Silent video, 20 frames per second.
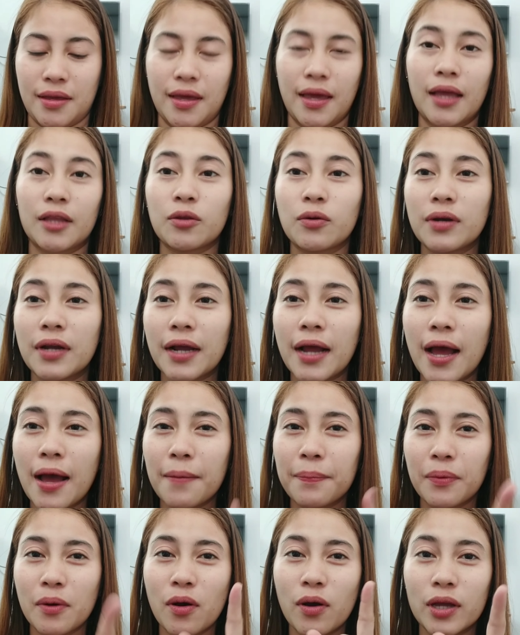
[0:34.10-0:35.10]
Ito na nga
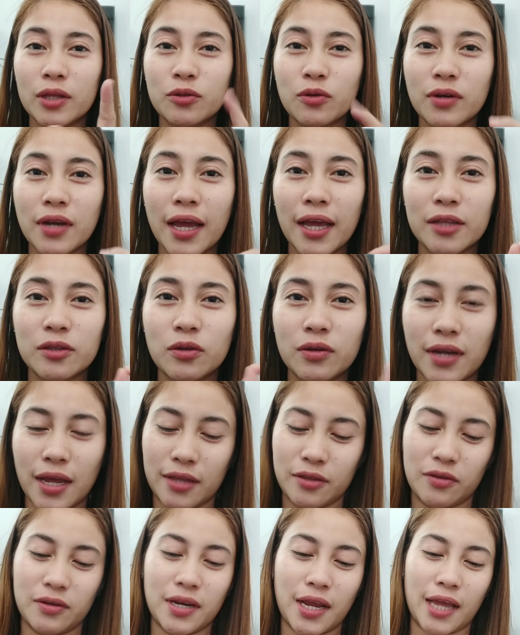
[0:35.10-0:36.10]
po. Ito na, ito na,
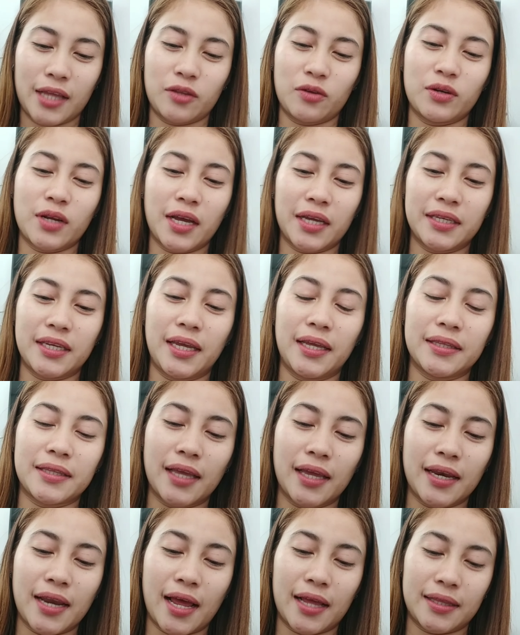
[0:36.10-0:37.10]
ito na. Ito na
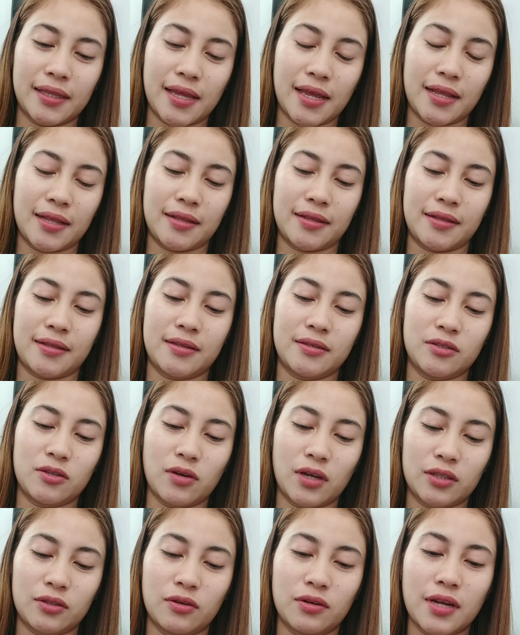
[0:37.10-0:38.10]
iniintay natin. So,
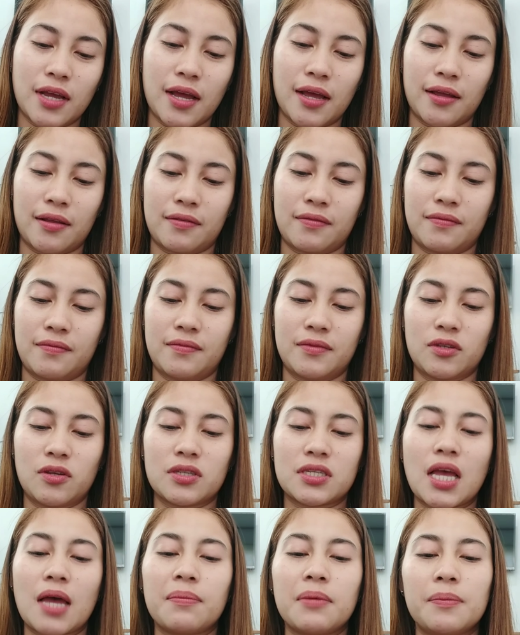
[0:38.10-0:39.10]
ito na.
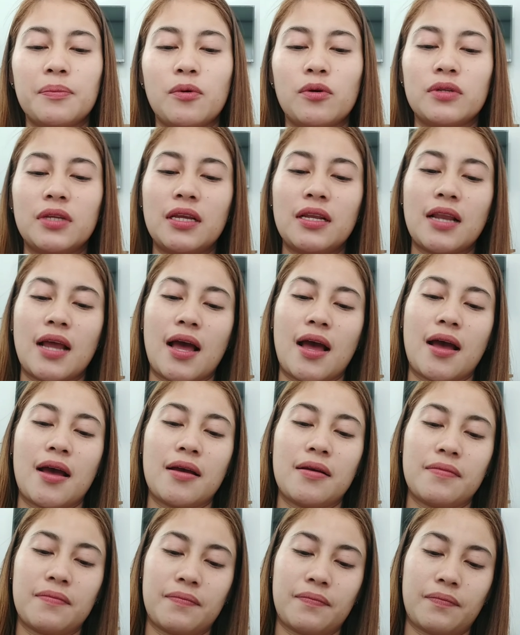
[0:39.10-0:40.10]
So, sabi po
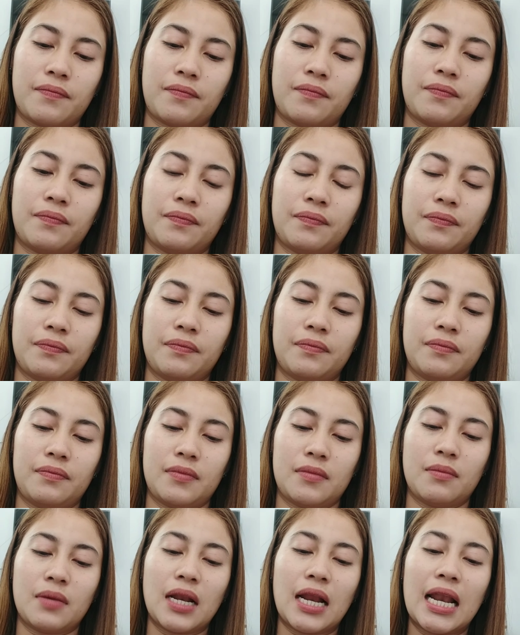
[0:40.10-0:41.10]
nila,
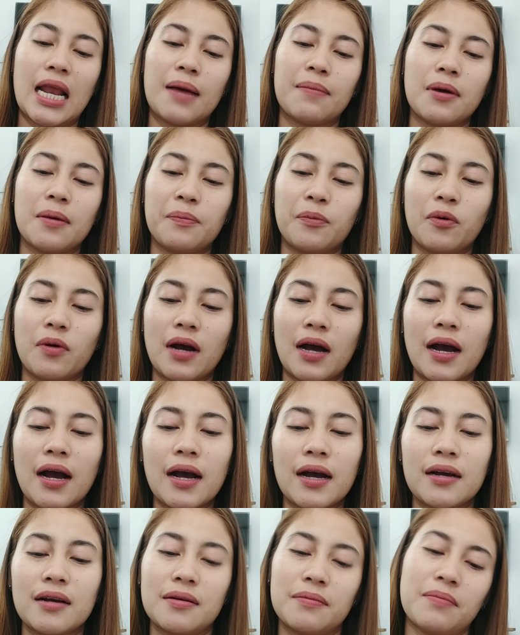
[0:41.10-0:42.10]
malalaman po
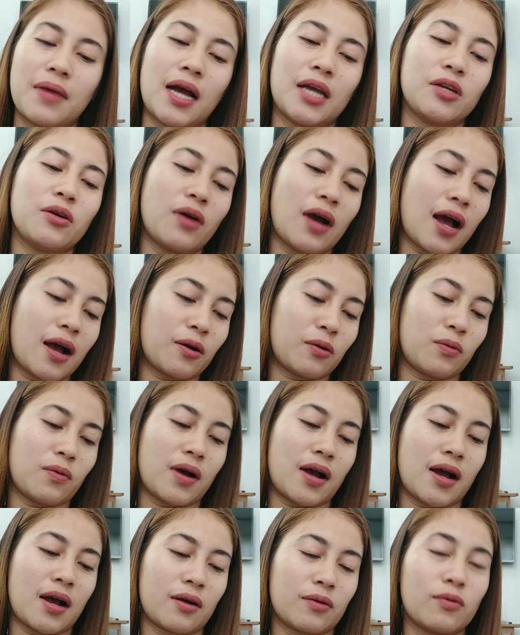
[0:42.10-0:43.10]
ang Bio
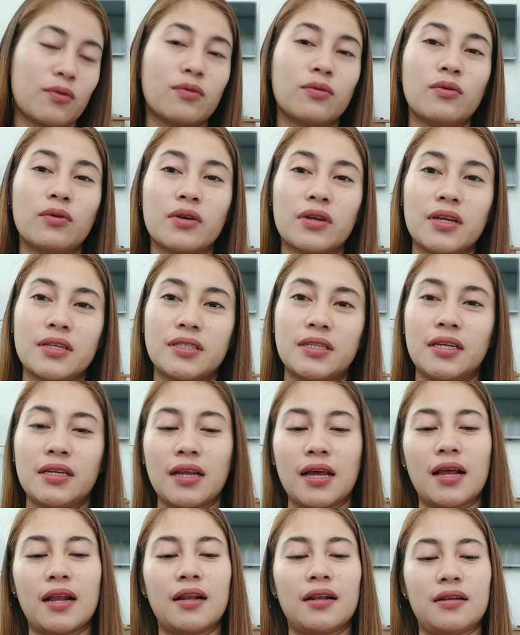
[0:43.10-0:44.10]
Aqua kung
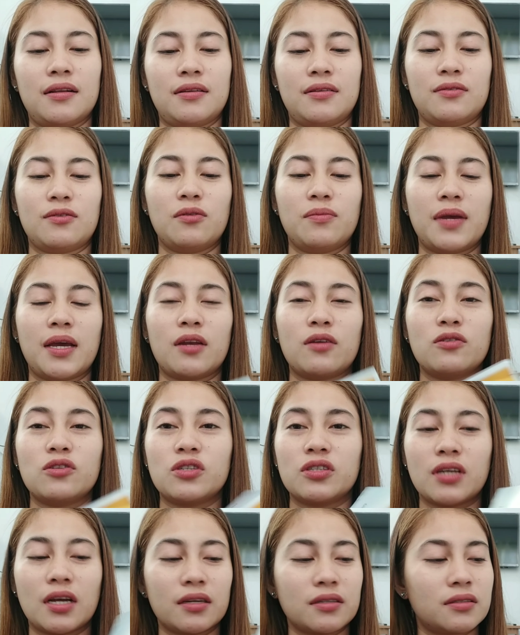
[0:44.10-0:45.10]
original, kung meron
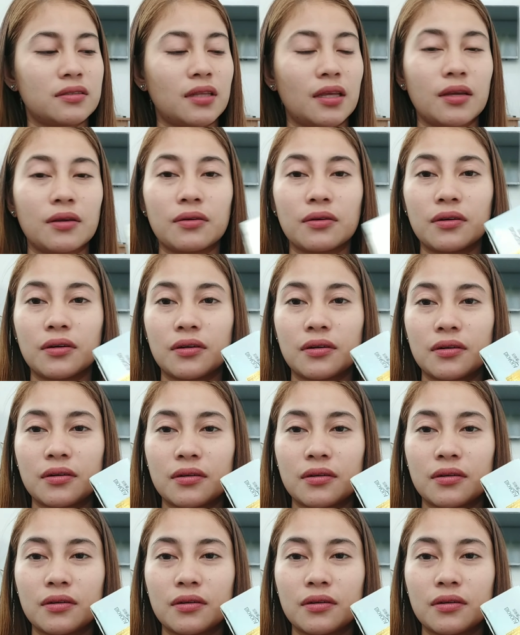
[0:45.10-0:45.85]
siyang sticker.